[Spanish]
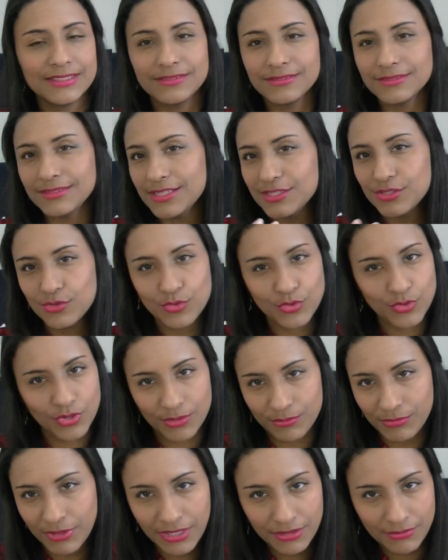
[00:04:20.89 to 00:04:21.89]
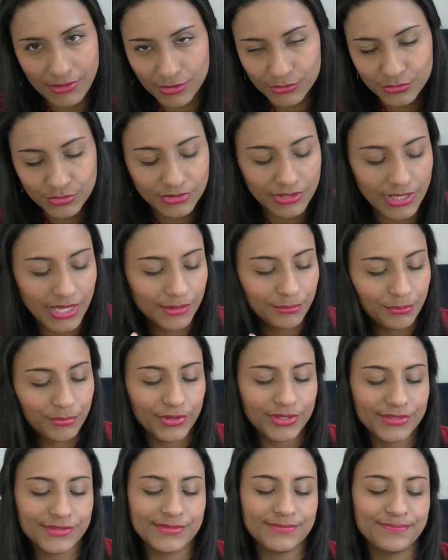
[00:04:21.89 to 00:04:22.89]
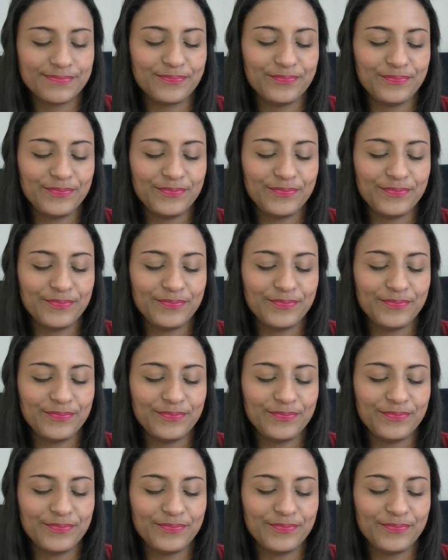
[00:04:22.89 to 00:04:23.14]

de seguro que me iba a gustar, pues.